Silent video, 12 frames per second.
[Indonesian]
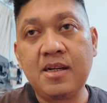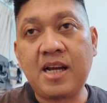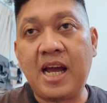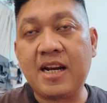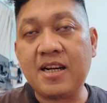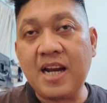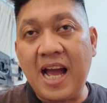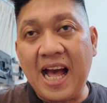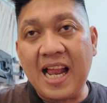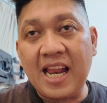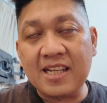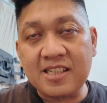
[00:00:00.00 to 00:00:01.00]
karena
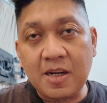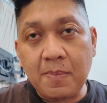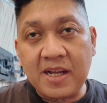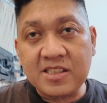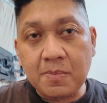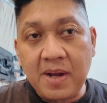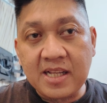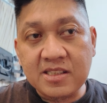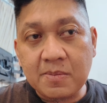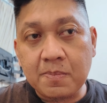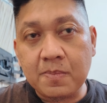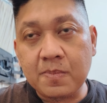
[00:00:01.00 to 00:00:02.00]
iya. alasan
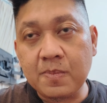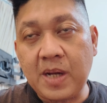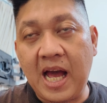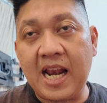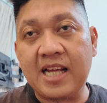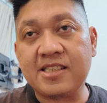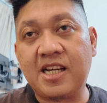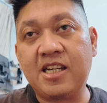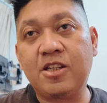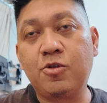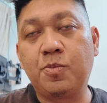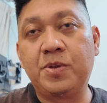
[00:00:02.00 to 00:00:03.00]
macam-macam alasan
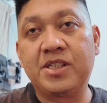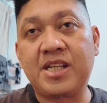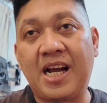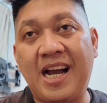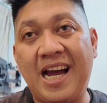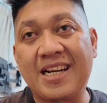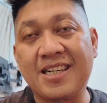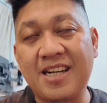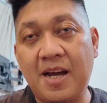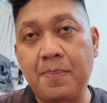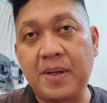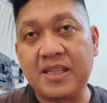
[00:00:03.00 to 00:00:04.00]
itu bisa
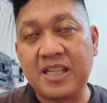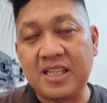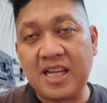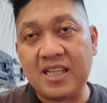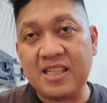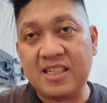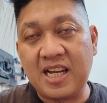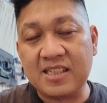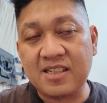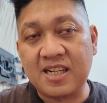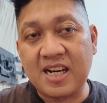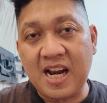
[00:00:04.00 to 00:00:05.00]
karena PT-nya tidak
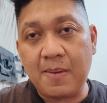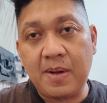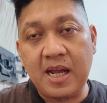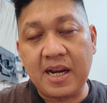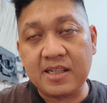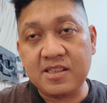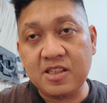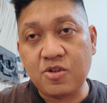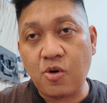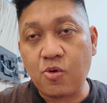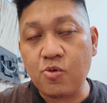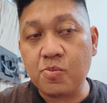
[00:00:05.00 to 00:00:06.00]
segera meresi
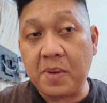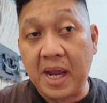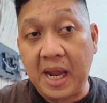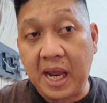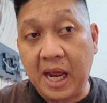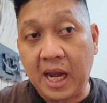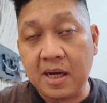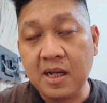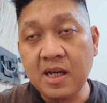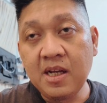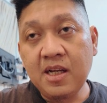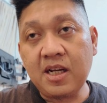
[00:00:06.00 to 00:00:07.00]
dokumen
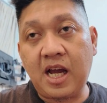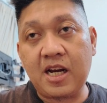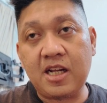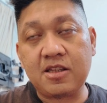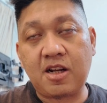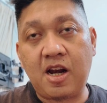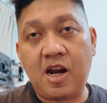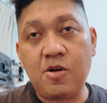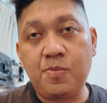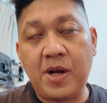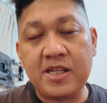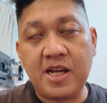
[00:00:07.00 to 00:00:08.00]
karena
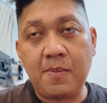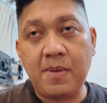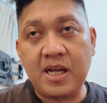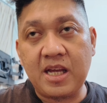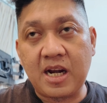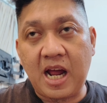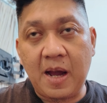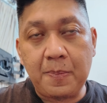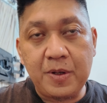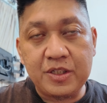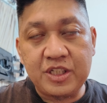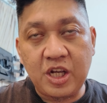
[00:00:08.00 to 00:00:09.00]
terlalu hmm. banyak bayar
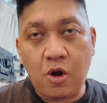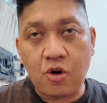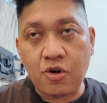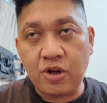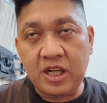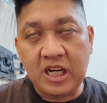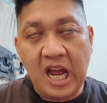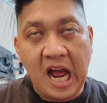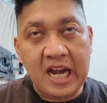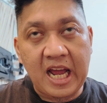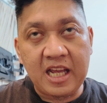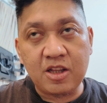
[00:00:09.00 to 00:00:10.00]
ABC ono ini
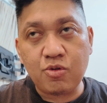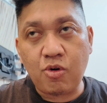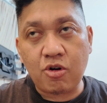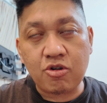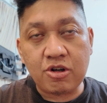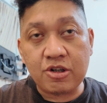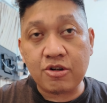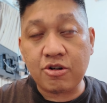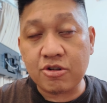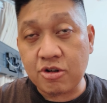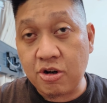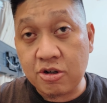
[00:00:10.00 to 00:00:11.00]
anak itu ono ono
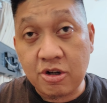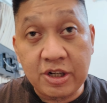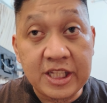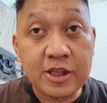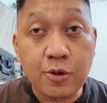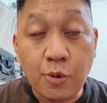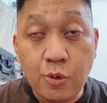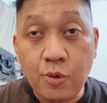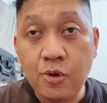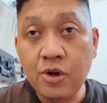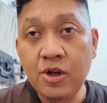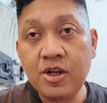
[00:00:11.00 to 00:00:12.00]
ono ono itu